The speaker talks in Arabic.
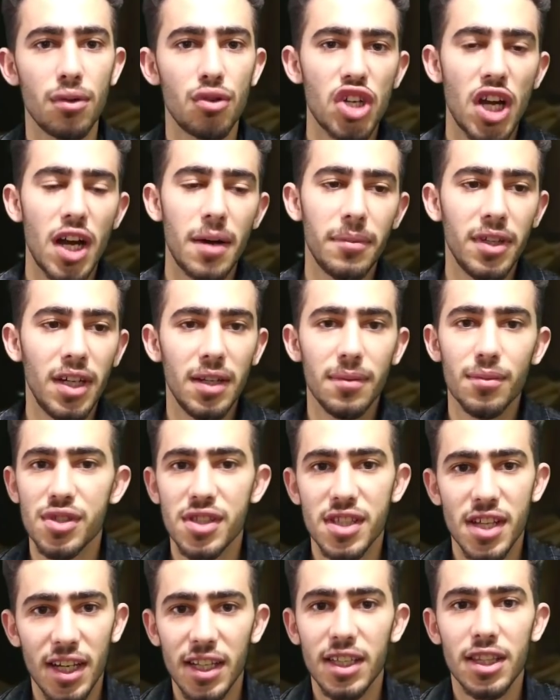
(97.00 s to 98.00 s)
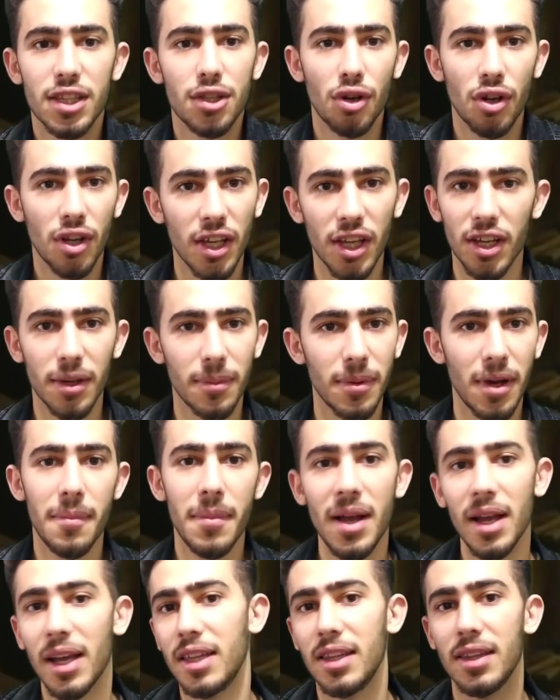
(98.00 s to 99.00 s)
انه شعبنا يعني مستحيل يترك هيك
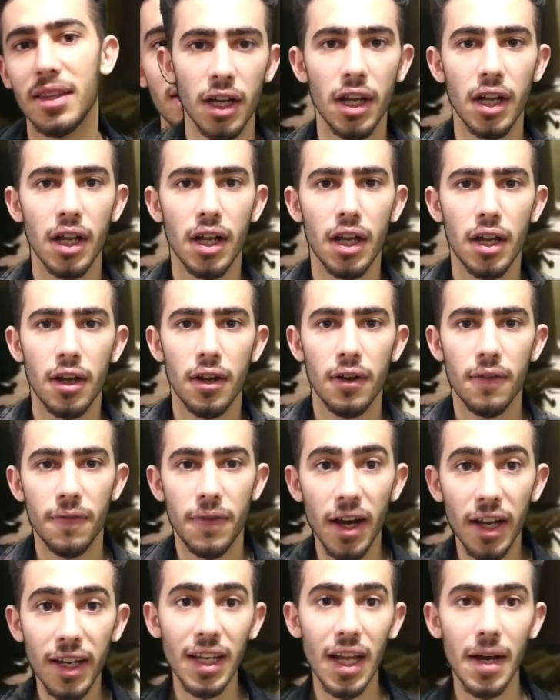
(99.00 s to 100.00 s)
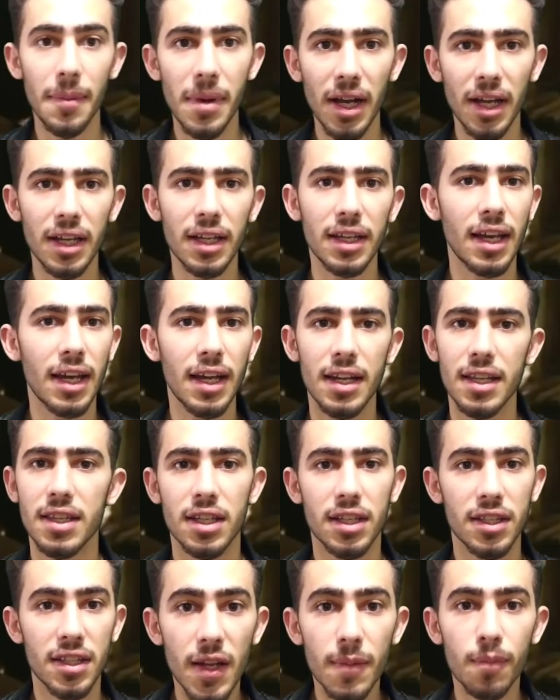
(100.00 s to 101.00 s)
اماكن فهي الاماكن كانت
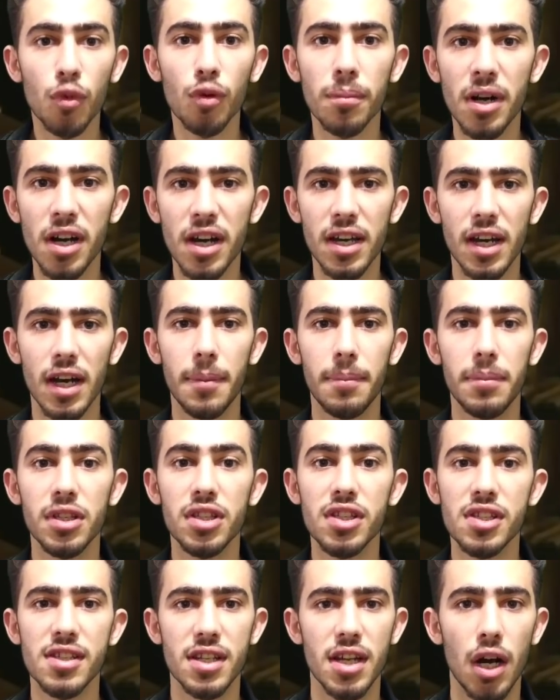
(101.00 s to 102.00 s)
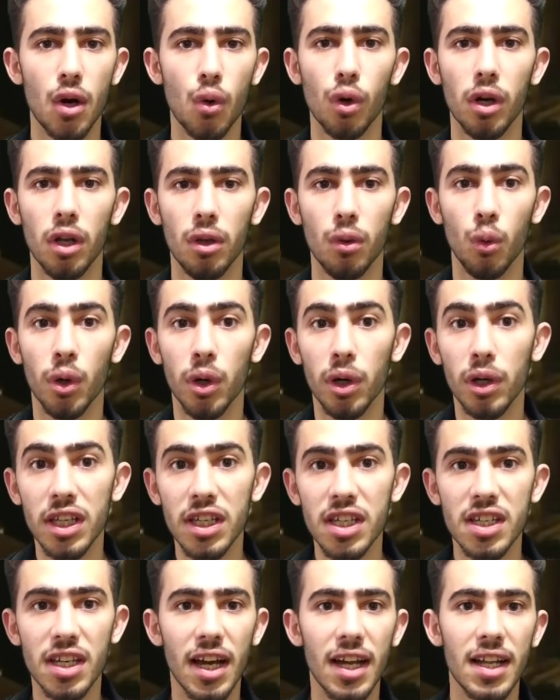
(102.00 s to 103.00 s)
كثير مبهره بالجزء الاول
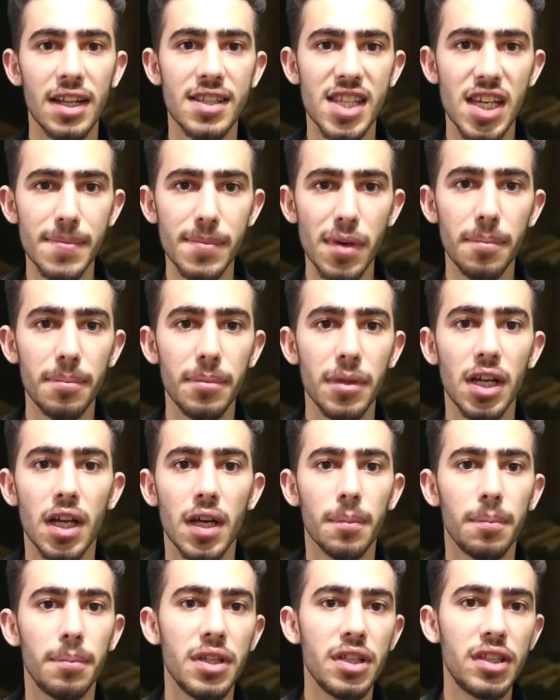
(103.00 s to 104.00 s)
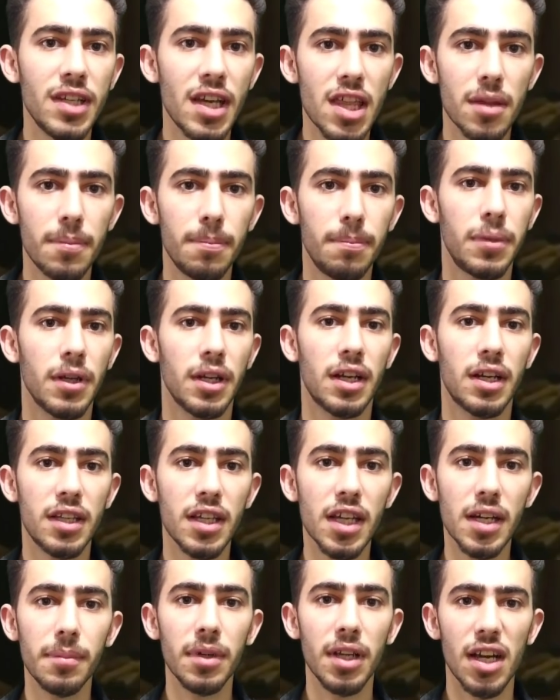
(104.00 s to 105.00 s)
وهي كانت سبب بجذب
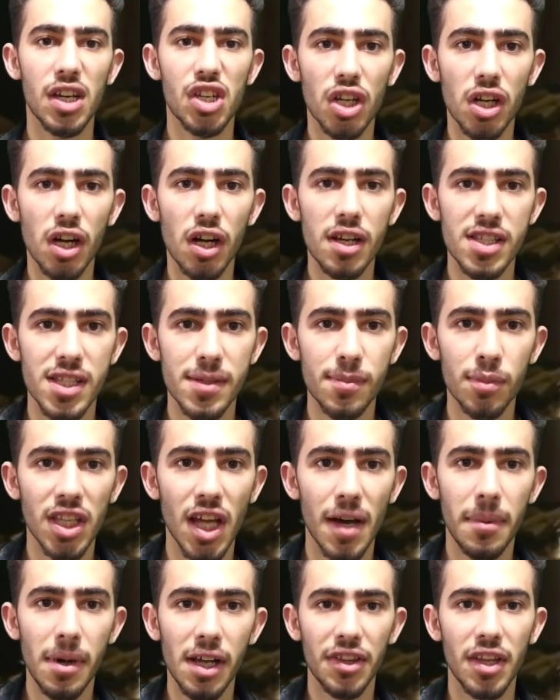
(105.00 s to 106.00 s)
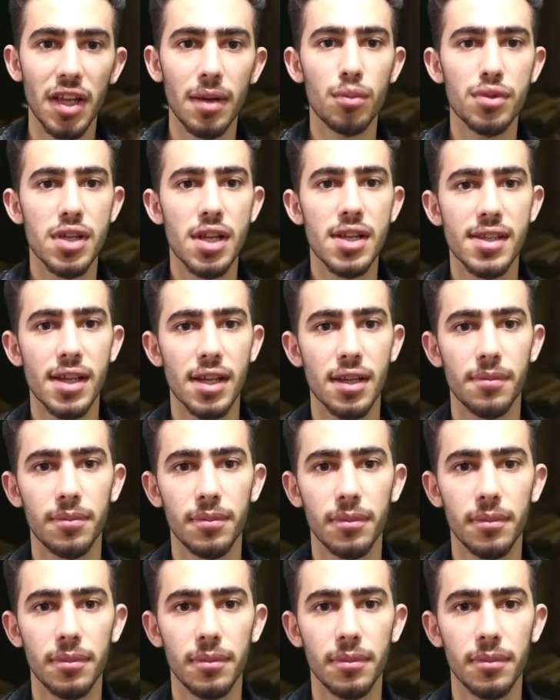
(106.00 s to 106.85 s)
كثير من الاشخاص لمتابعه المسلسل